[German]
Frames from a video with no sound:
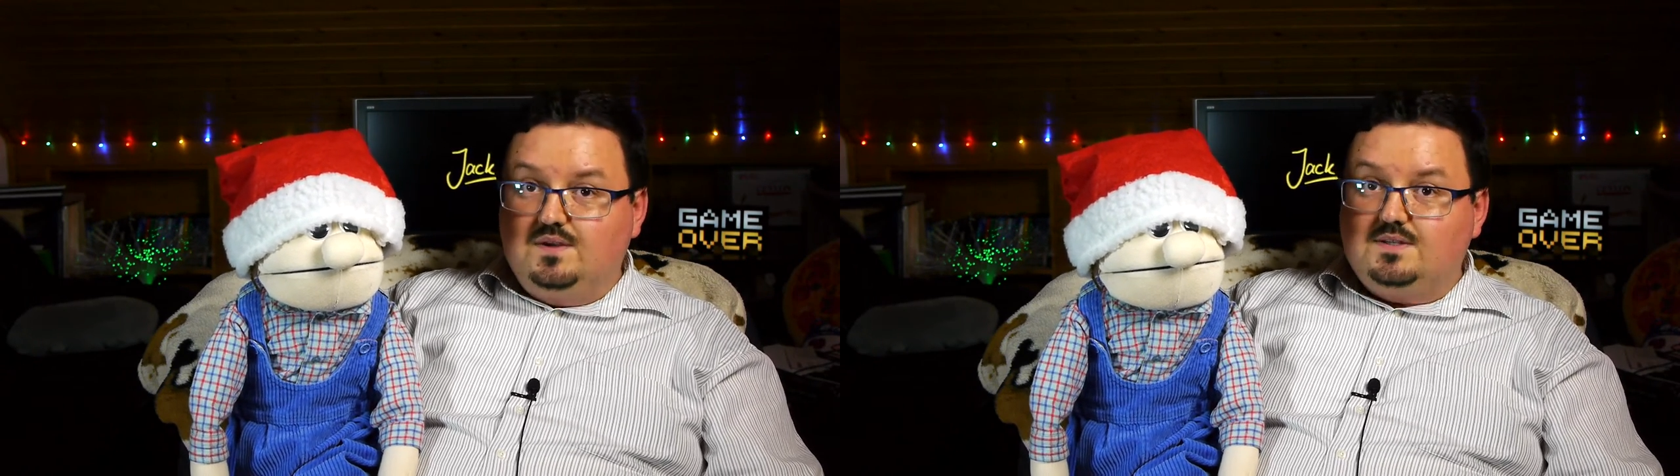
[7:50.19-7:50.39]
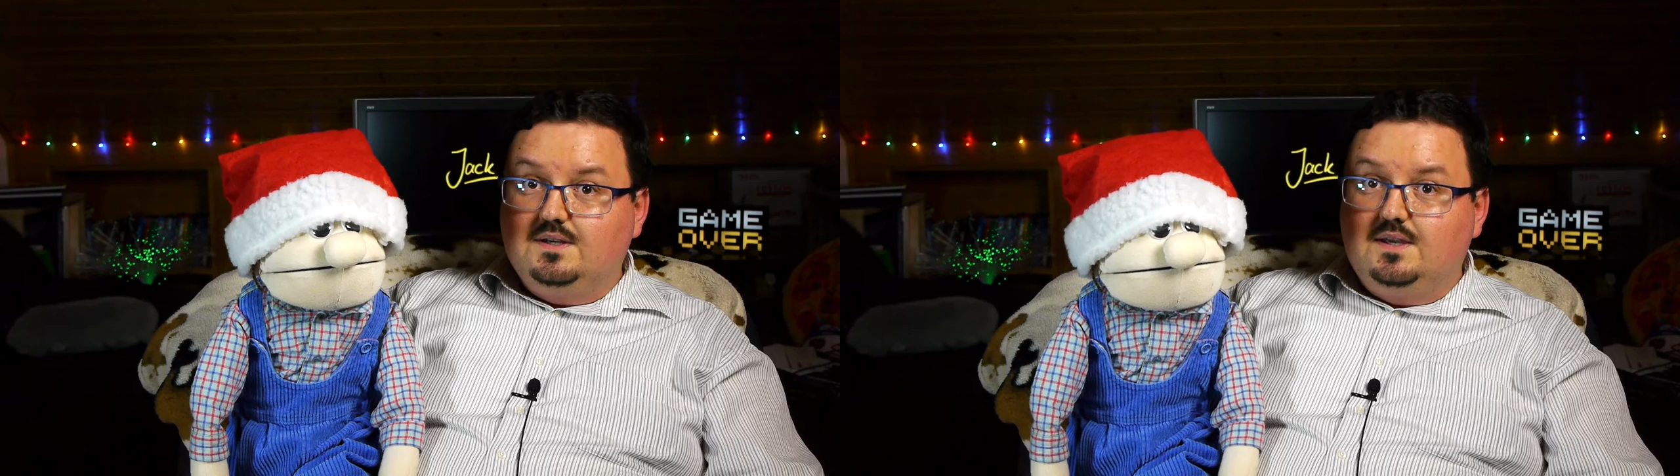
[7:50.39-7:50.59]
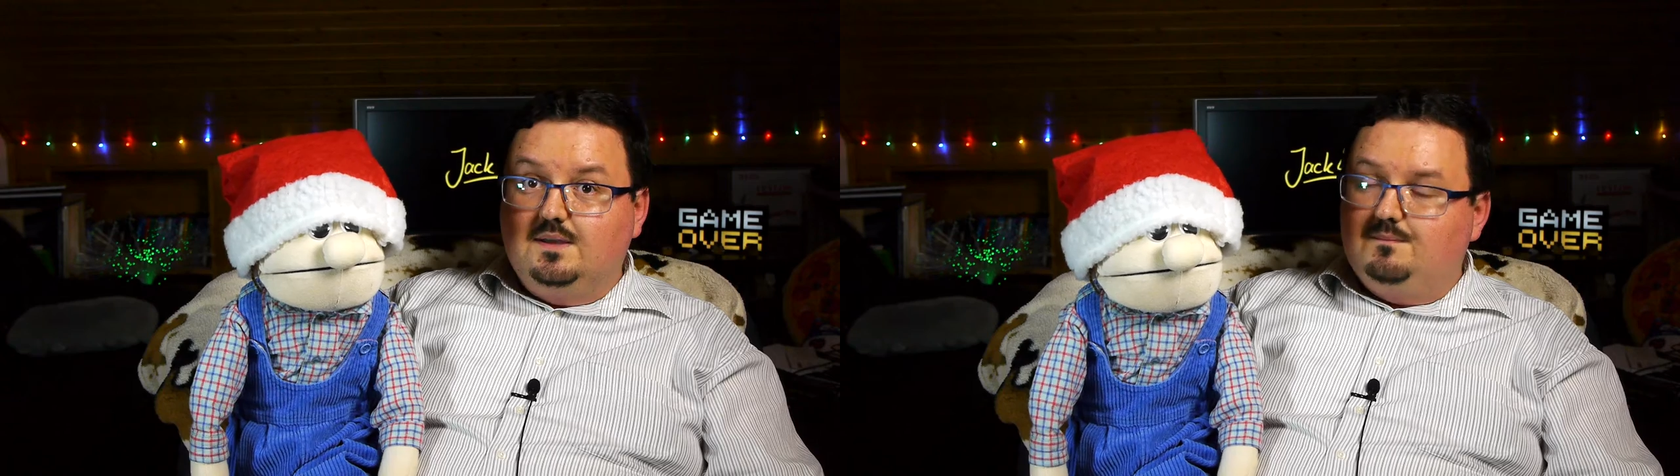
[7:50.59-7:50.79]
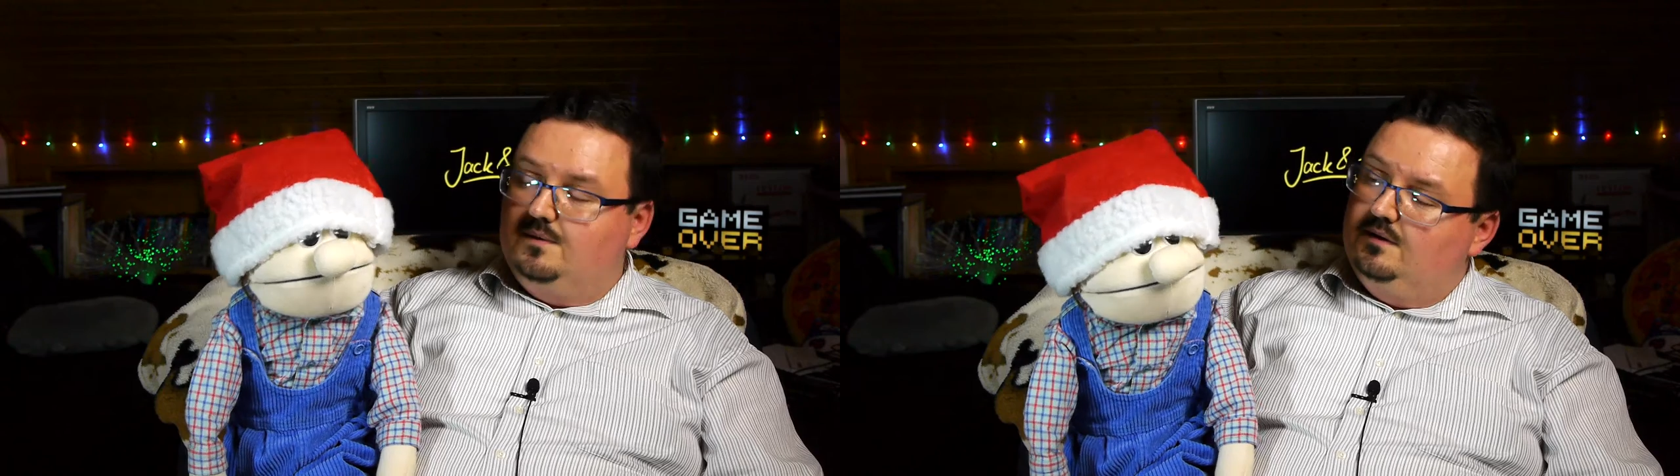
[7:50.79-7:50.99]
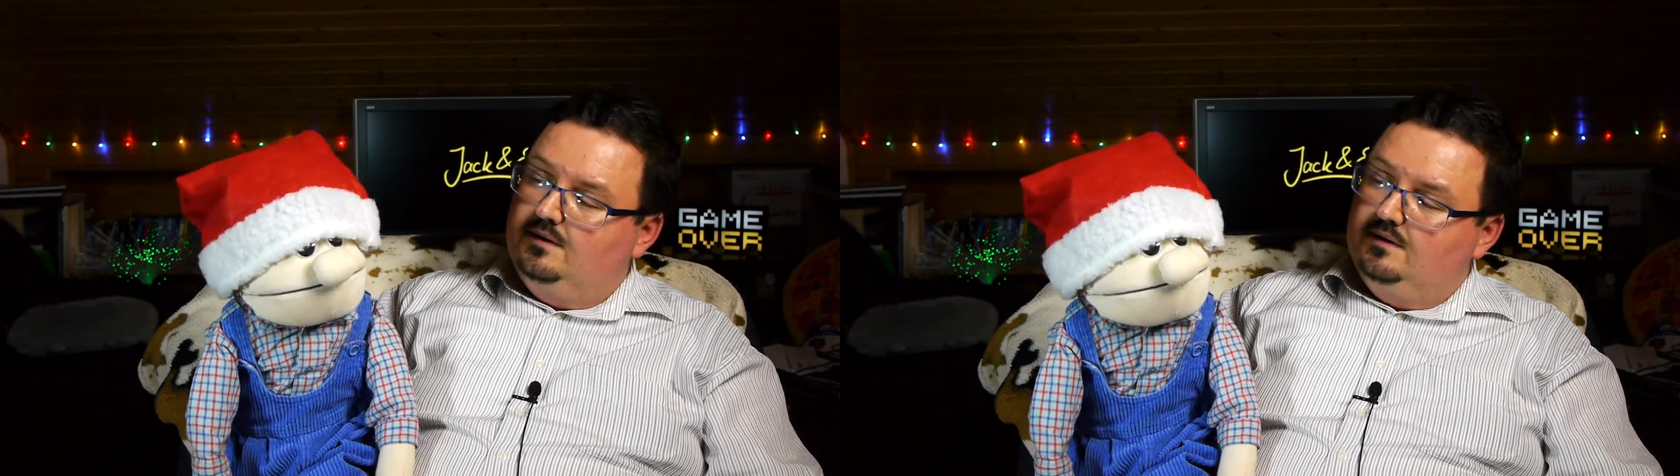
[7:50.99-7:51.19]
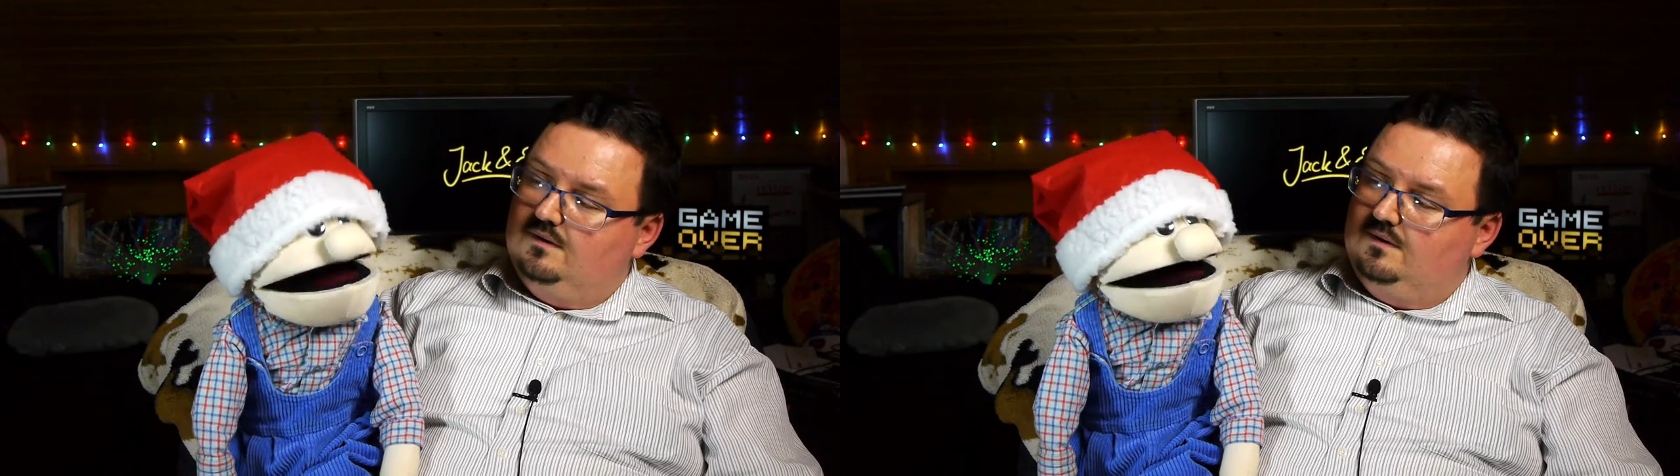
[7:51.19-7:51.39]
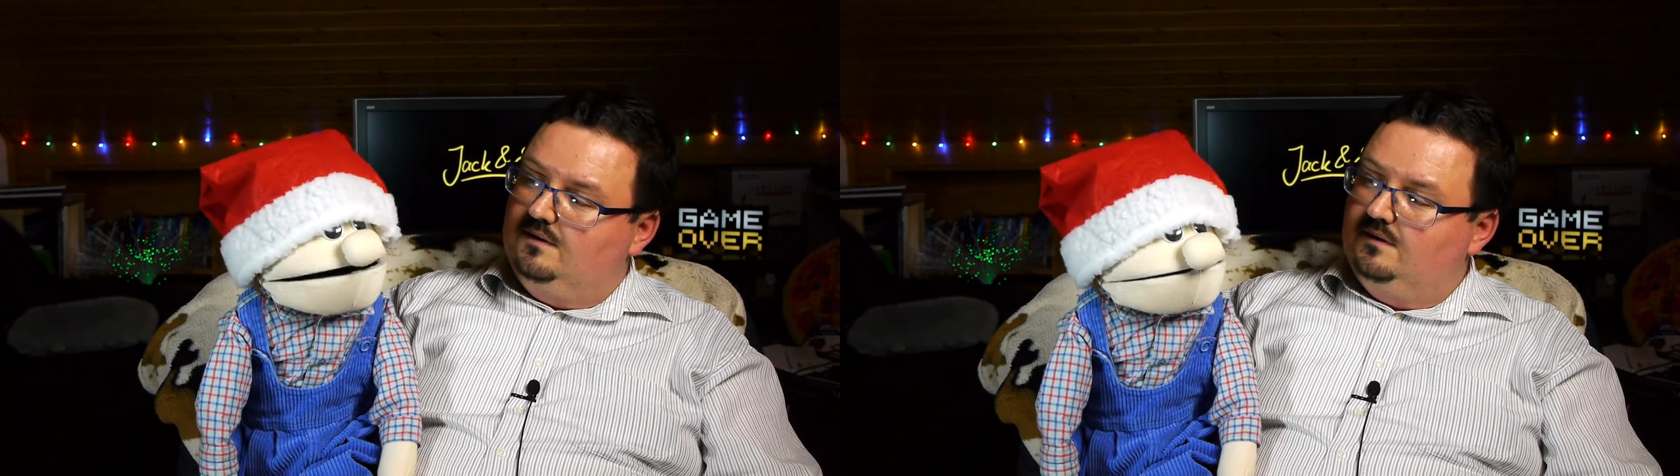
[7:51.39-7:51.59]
Wasser geben? Oh,